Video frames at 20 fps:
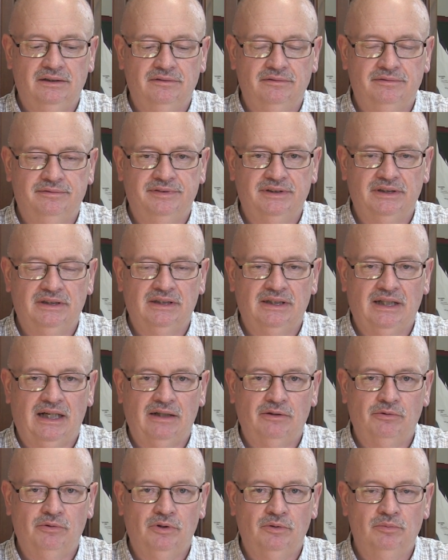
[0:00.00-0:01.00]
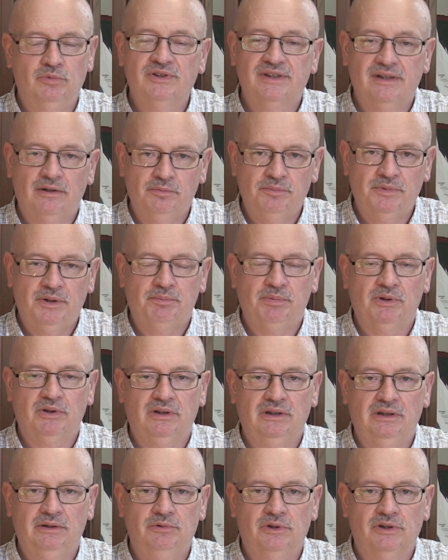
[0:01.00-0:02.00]
wydało Muzeum
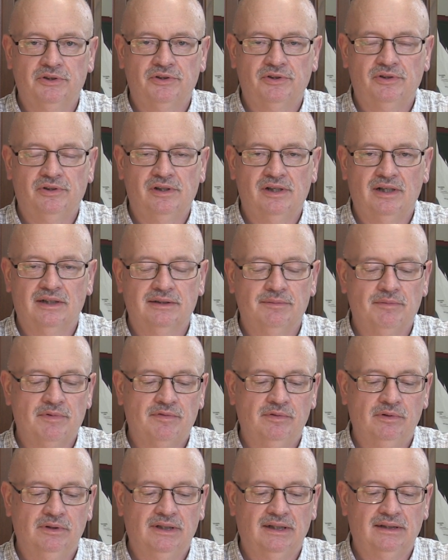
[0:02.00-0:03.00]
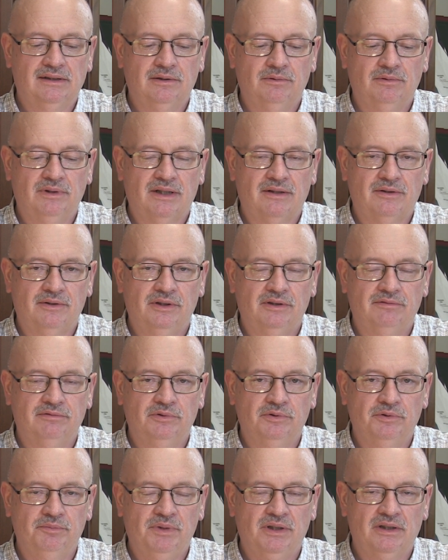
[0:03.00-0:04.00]
Niepodległości razem z Fundacją
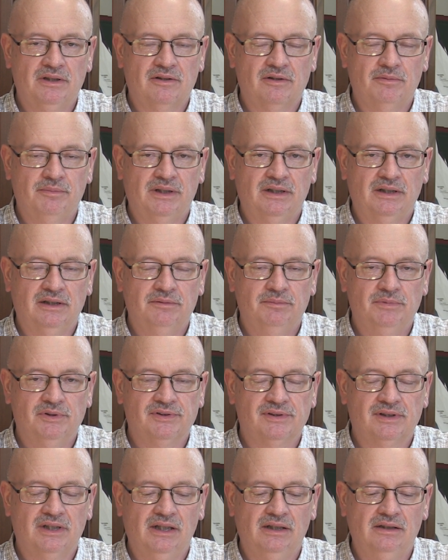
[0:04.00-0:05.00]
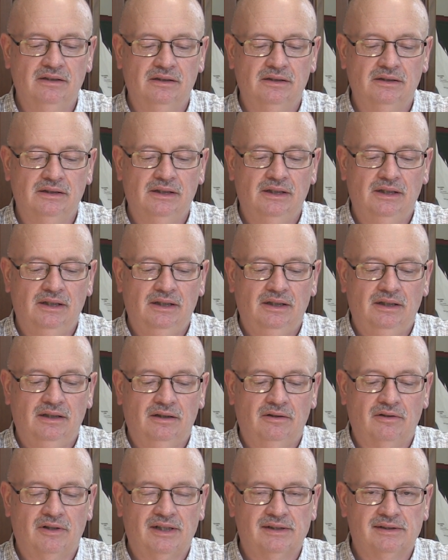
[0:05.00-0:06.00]
Narodową imienia Romana Dmowskiego
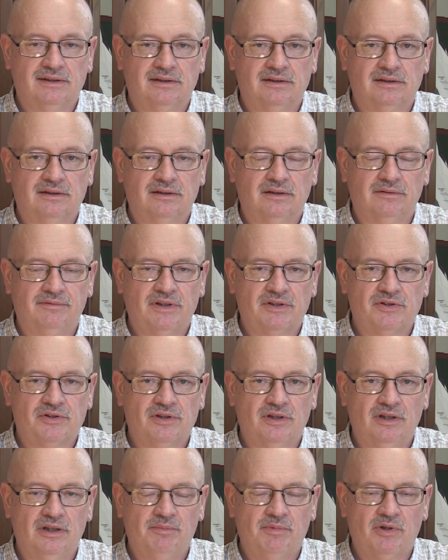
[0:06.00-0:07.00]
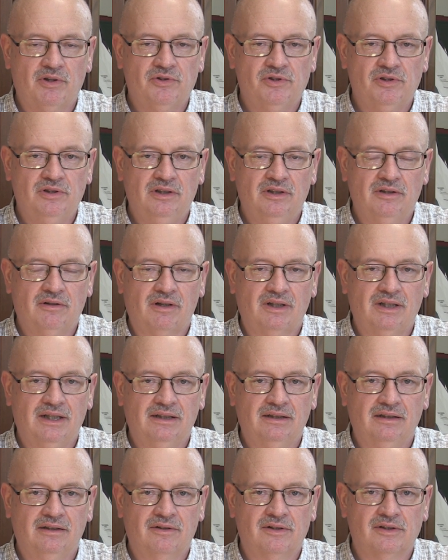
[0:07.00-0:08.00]
oraz Stowarzyszeniem Rodziny
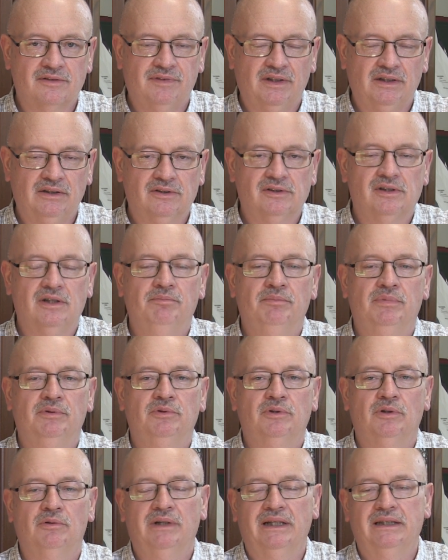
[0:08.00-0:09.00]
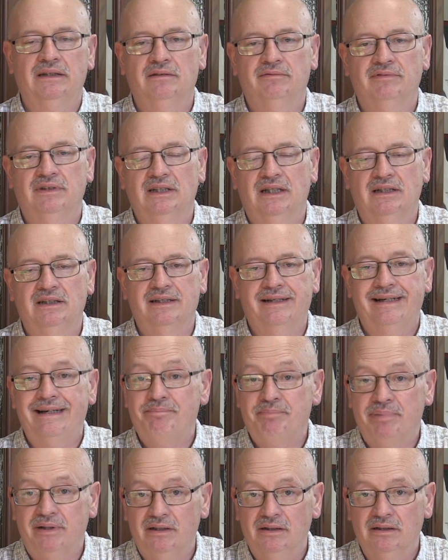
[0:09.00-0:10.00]
Jordan Rozwadowskim. Był to ładnie wydany
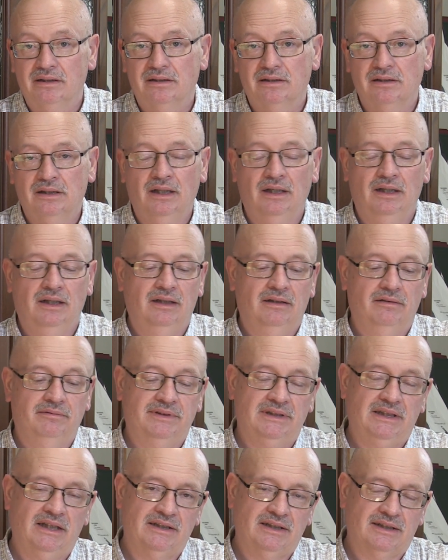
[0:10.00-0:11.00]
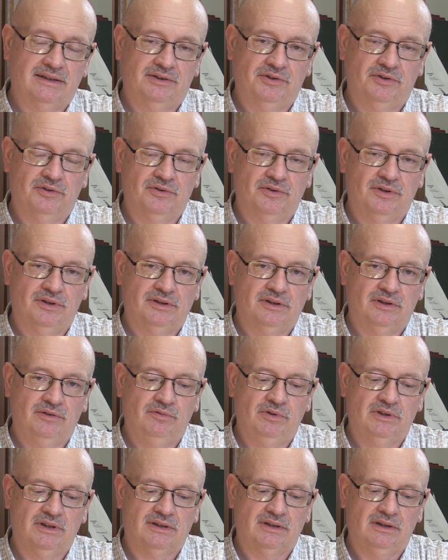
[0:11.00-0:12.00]
reprint wydania z
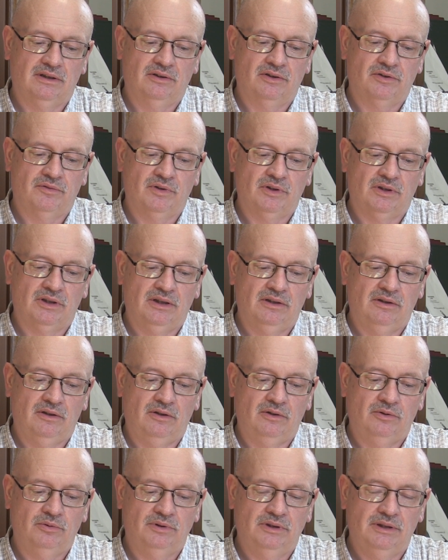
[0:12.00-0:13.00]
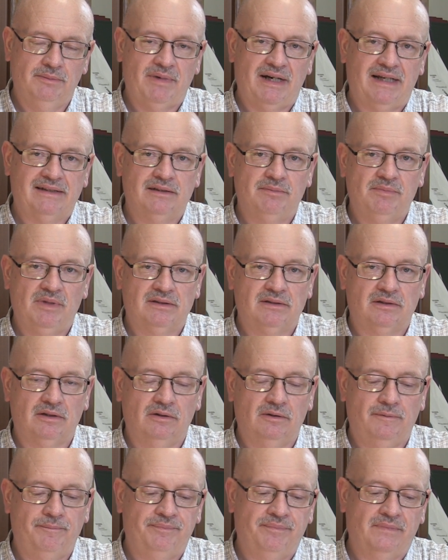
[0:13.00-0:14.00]
1929 roku. Tym razem jest
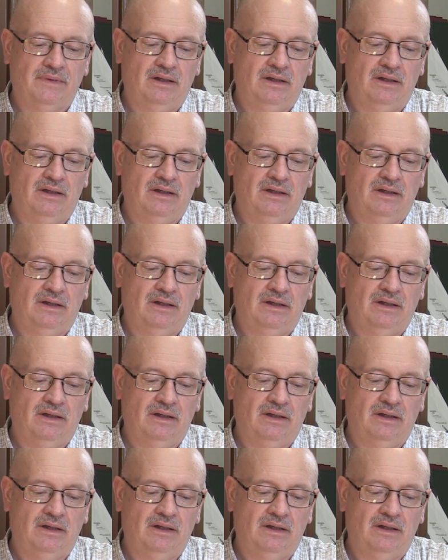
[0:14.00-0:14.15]
to